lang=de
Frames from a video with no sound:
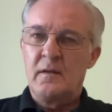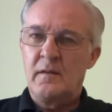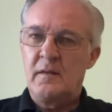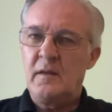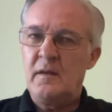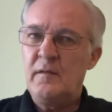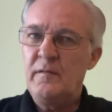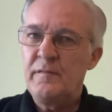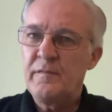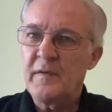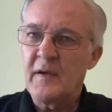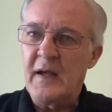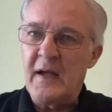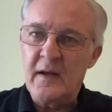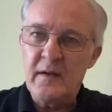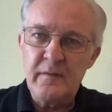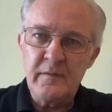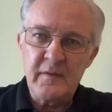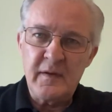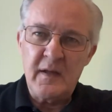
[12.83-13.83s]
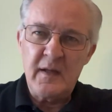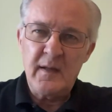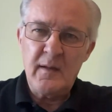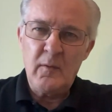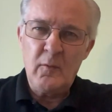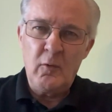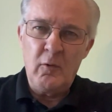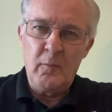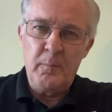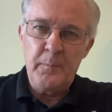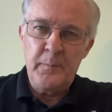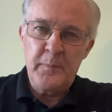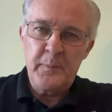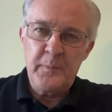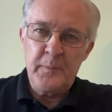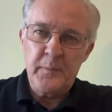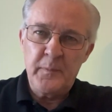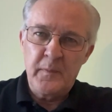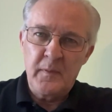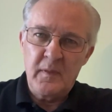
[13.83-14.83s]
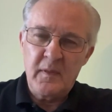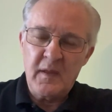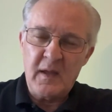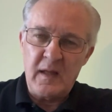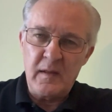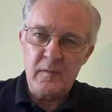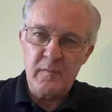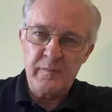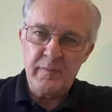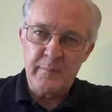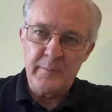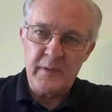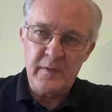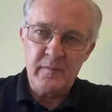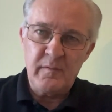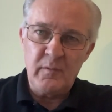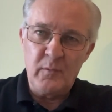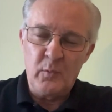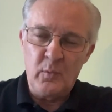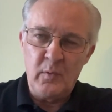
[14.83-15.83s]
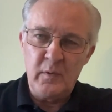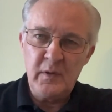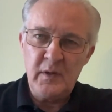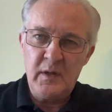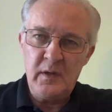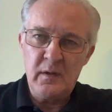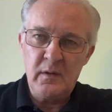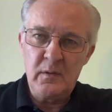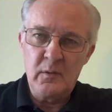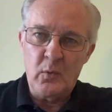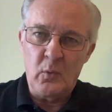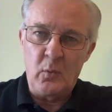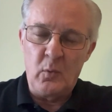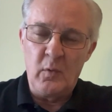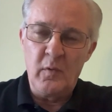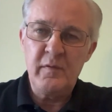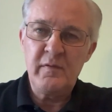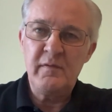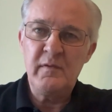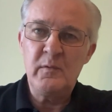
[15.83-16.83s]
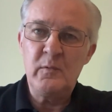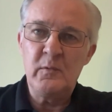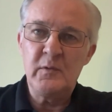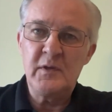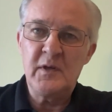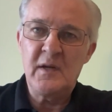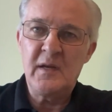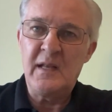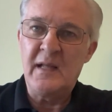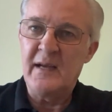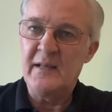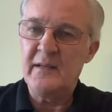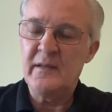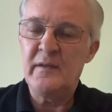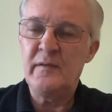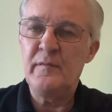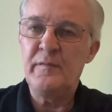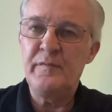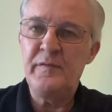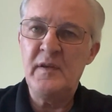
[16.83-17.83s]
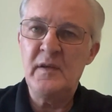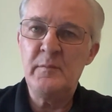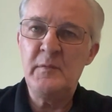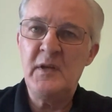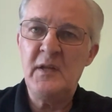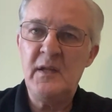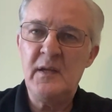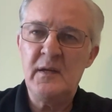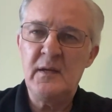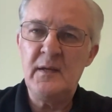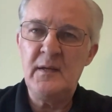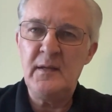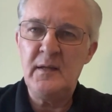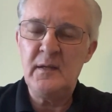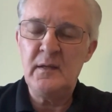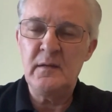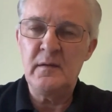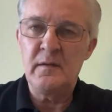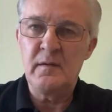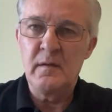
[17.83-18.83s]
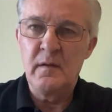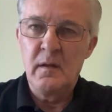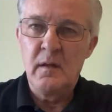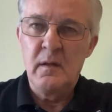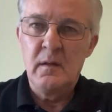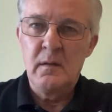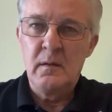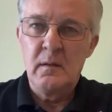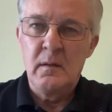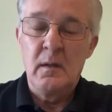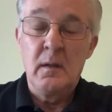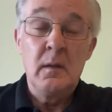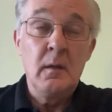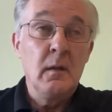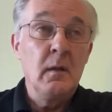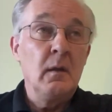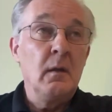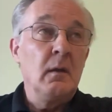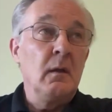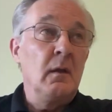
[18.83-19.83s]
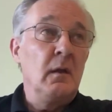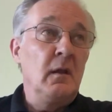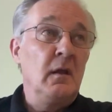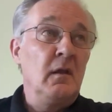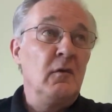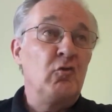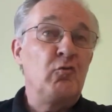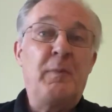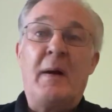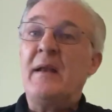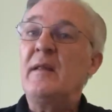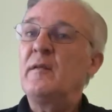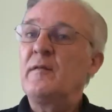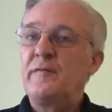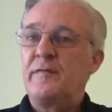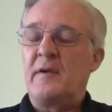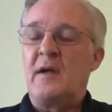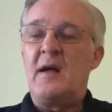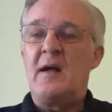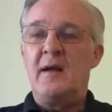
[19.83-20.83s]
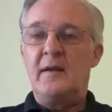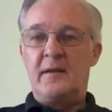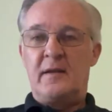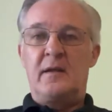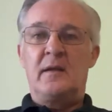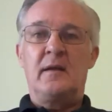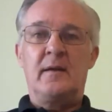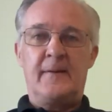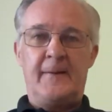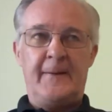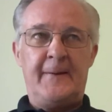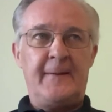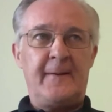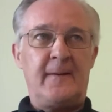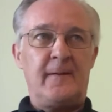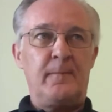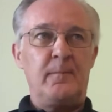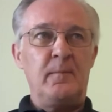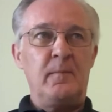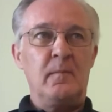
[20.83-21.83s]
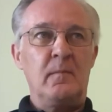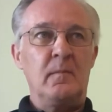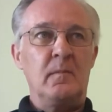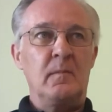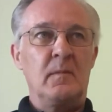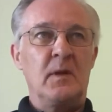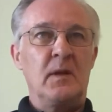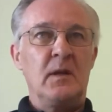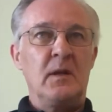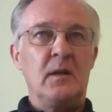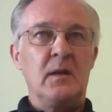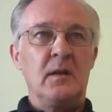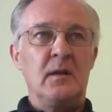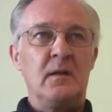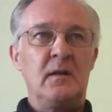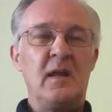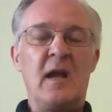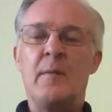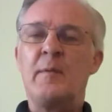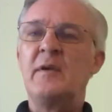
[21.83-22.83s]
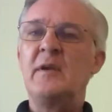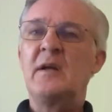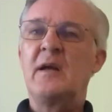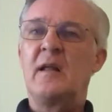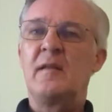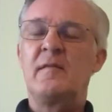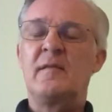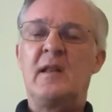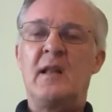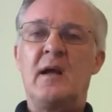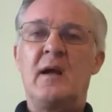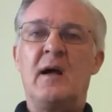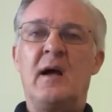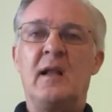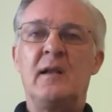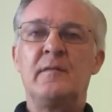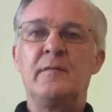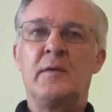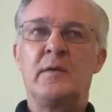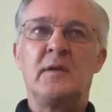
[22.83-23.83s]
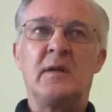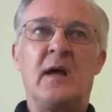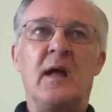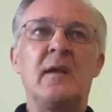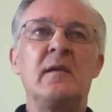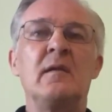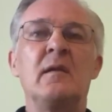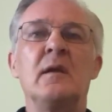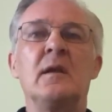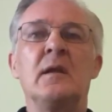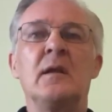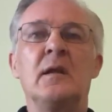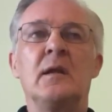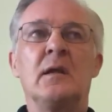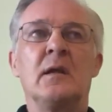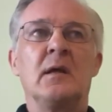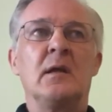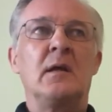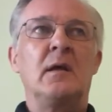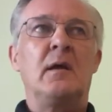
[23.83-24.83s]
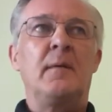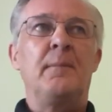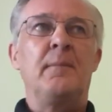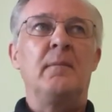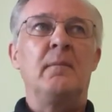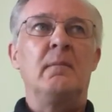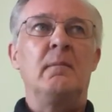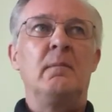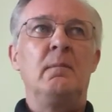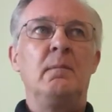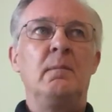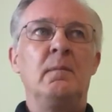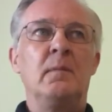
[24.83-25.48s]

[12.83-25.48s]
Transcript: Die Frage war, ob Transformation in großen oder kleineren Firmen eher gelingt. Spannende Frage, ähm, die aber eine ganz klare Antwort hat. Ähm,